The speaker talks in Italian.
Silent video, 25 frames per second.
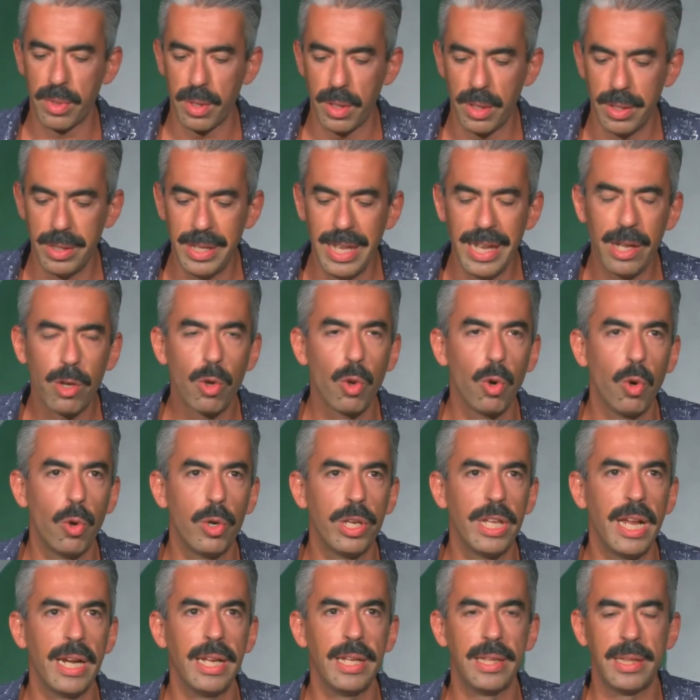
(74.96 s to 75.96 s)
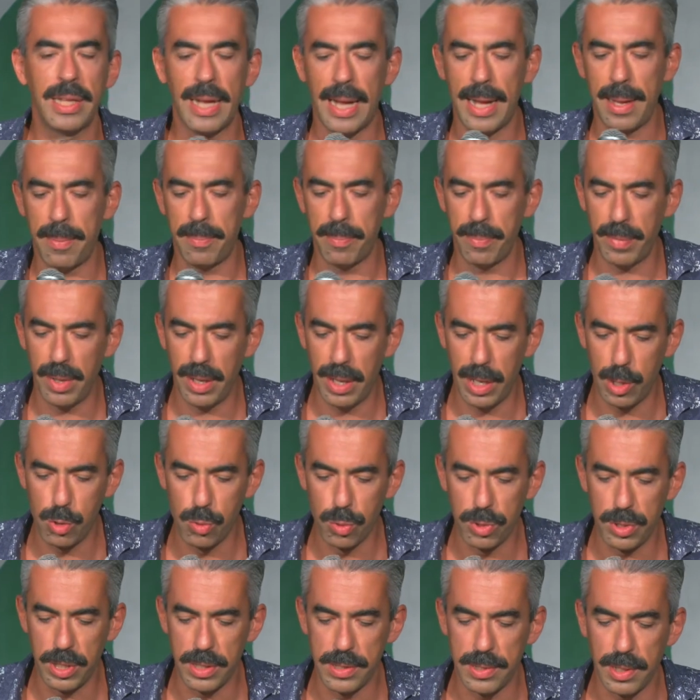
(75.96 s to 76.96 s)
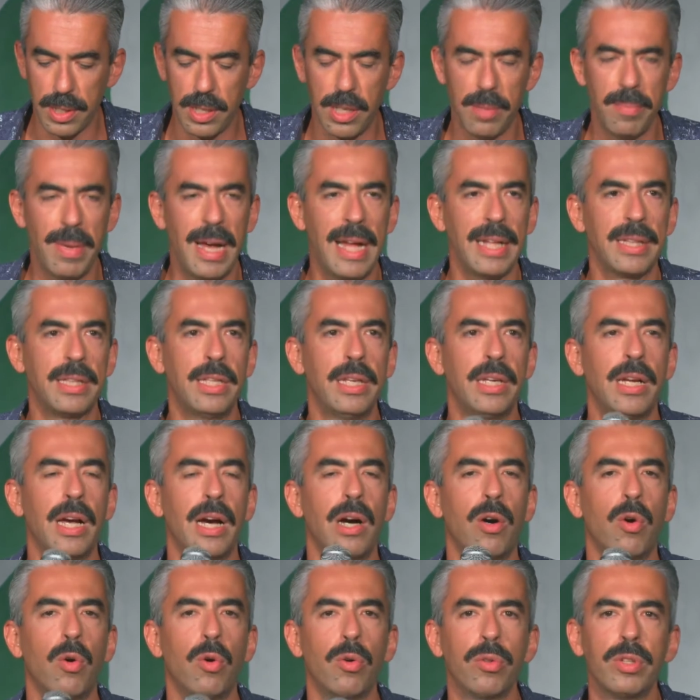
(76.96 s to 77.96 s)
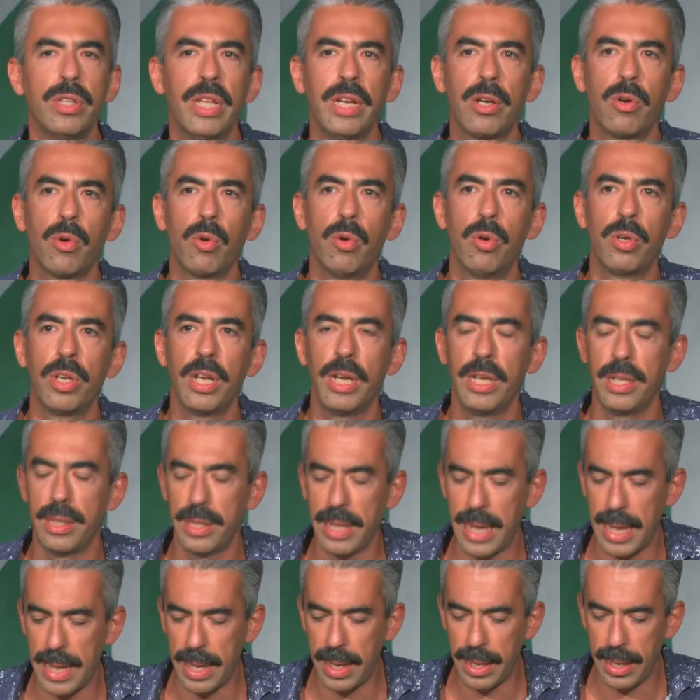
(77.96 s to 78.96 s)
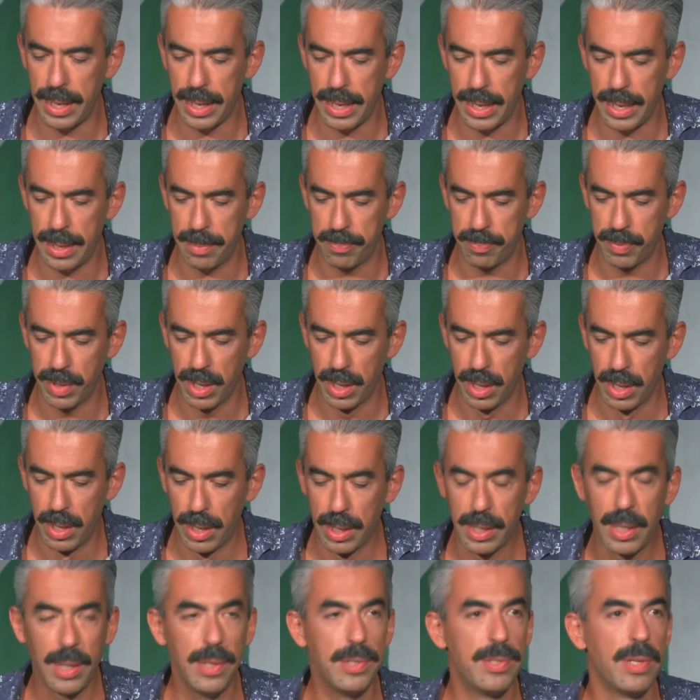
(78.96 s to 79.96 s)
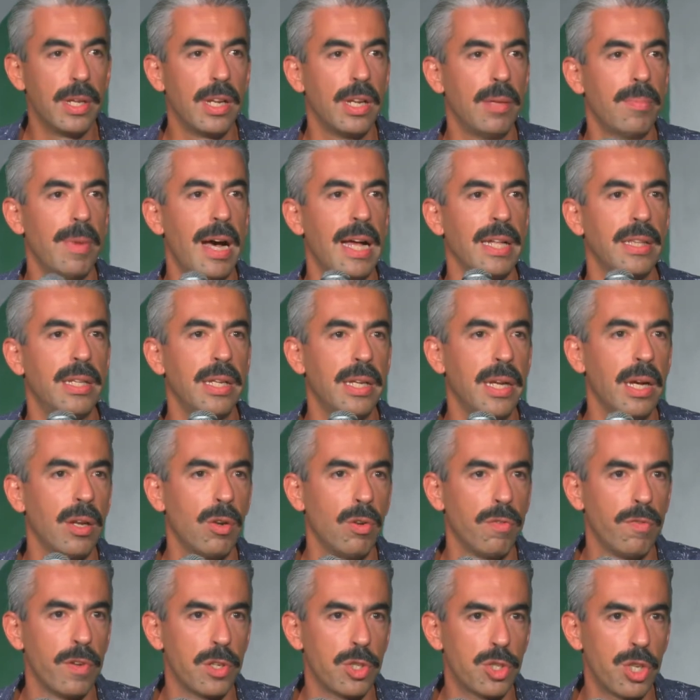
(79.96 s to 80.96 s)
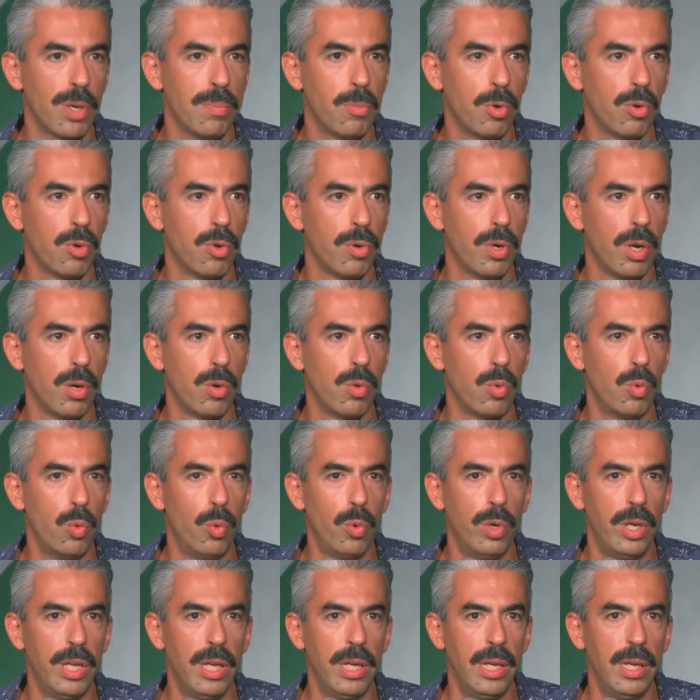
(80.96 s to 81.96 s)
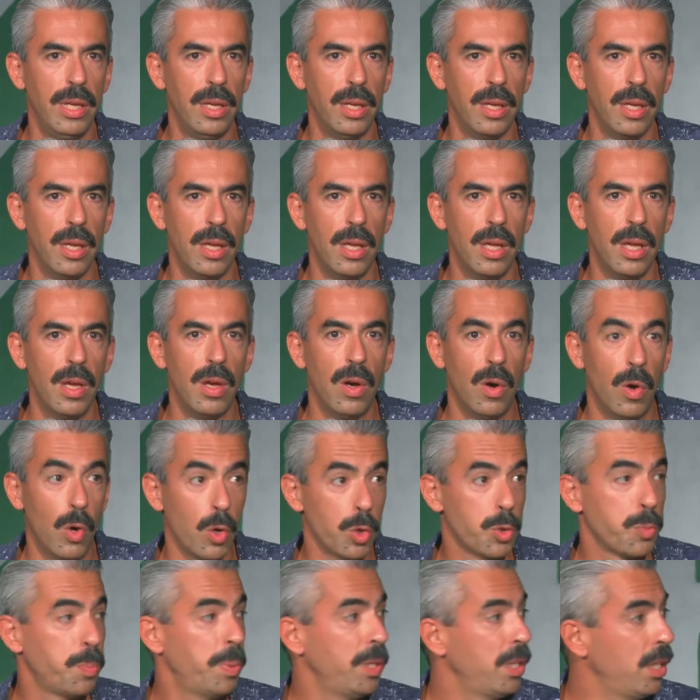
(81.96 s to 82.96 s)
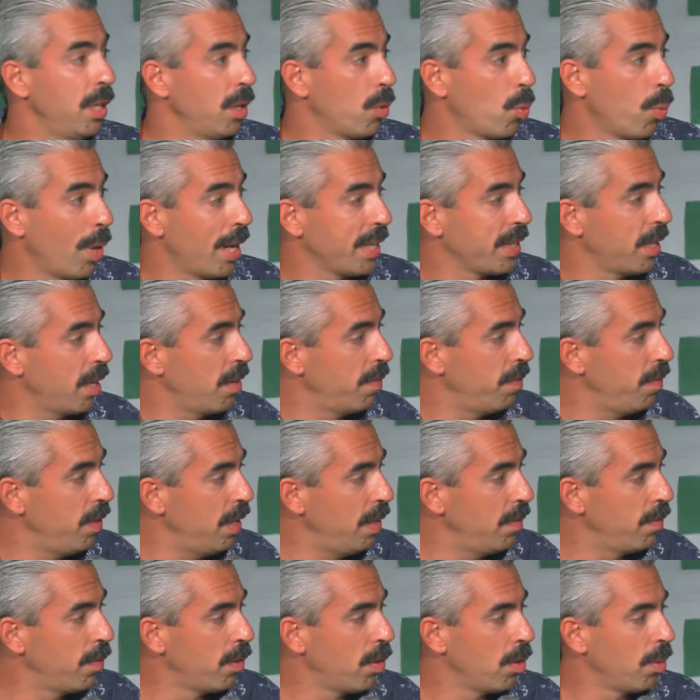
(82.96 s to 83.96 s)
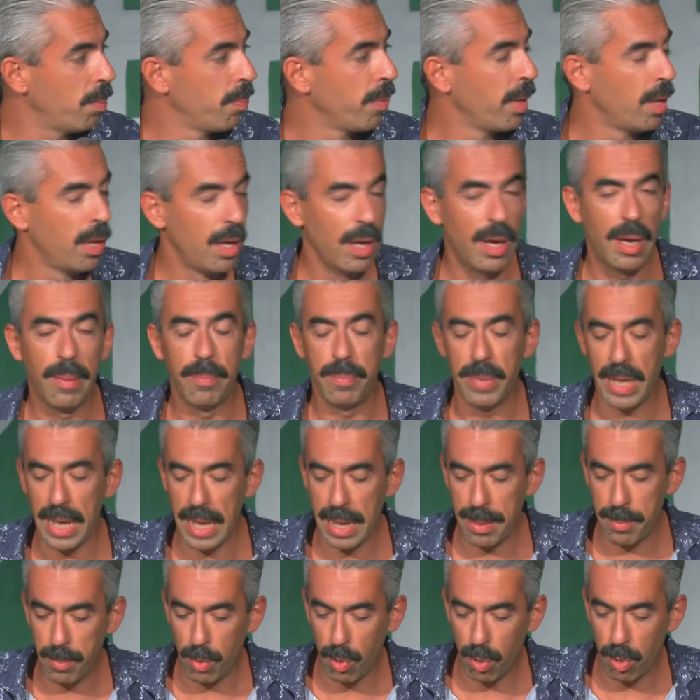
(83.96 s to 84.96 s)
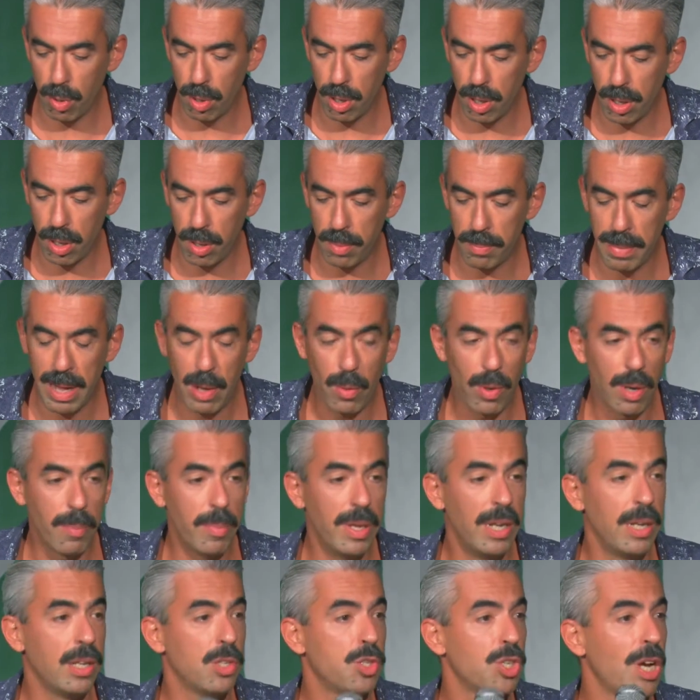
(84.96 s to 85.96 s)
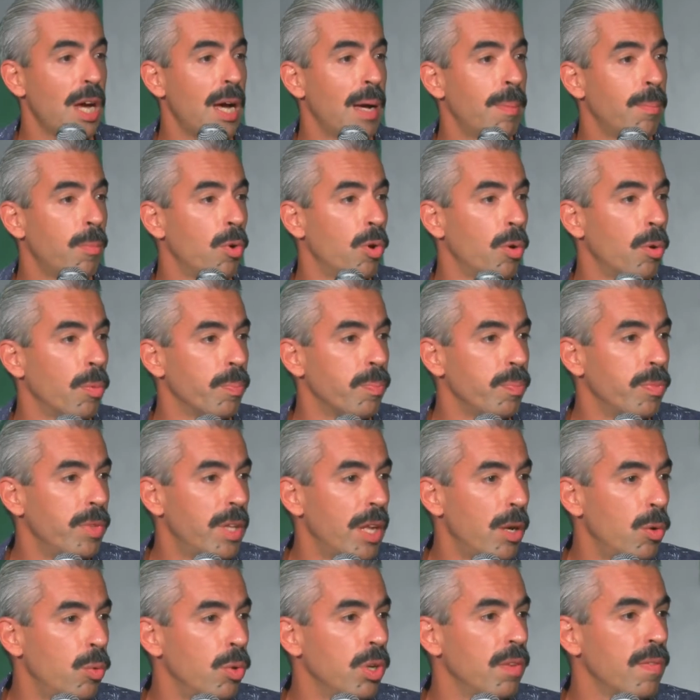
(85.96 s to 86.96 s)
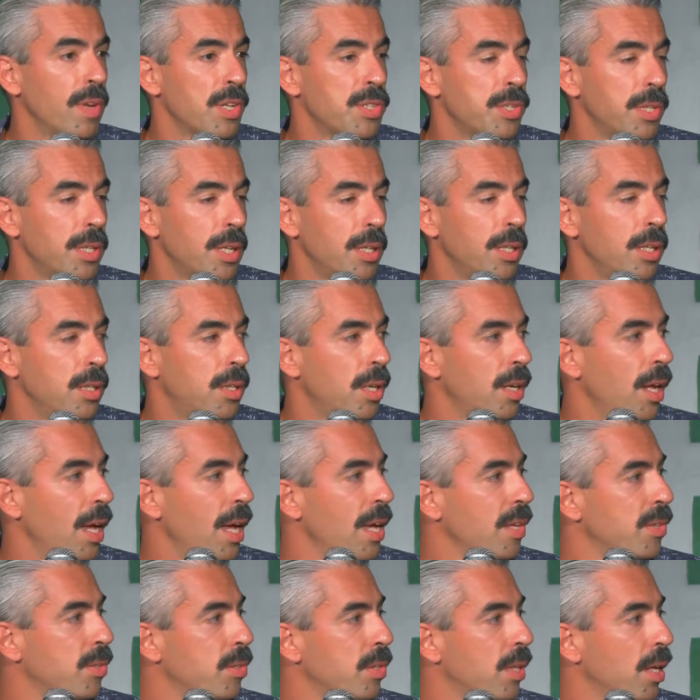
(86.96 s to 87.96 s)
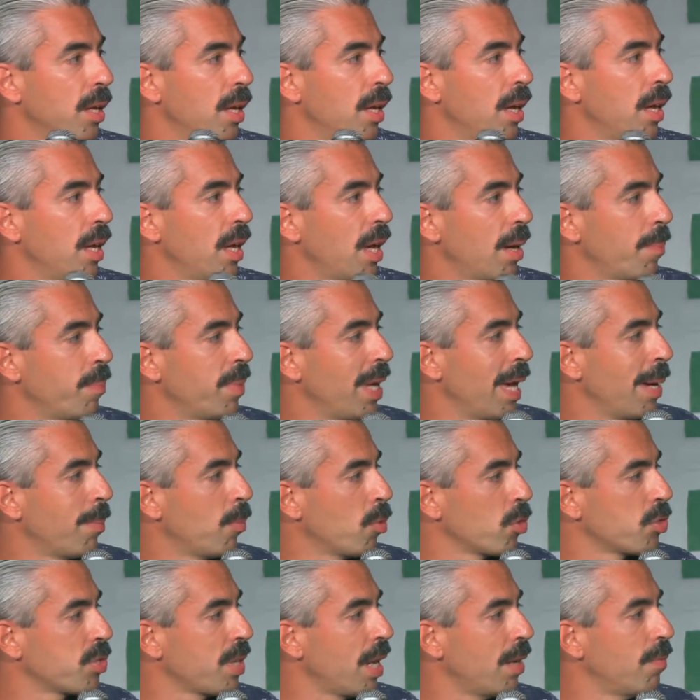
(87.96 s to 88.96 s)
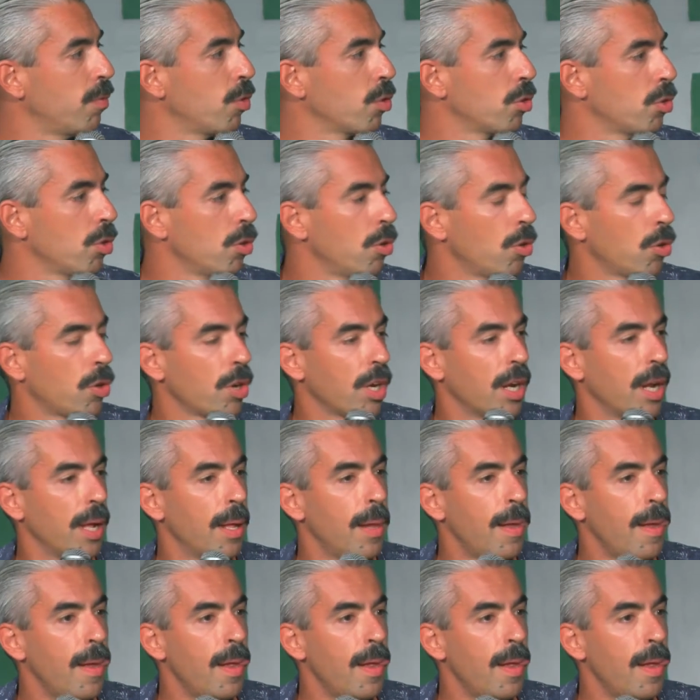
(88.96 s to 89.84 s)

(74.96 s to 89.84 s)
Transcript: decolonialità e giustizia climatica o decolonialità e crisi climatica, lo facciamo con alcuni ospiti. Qua dal vivo abbiamo eh, Maura Benegiamo dell'Università di Trieste e abbiamo Salvo Torre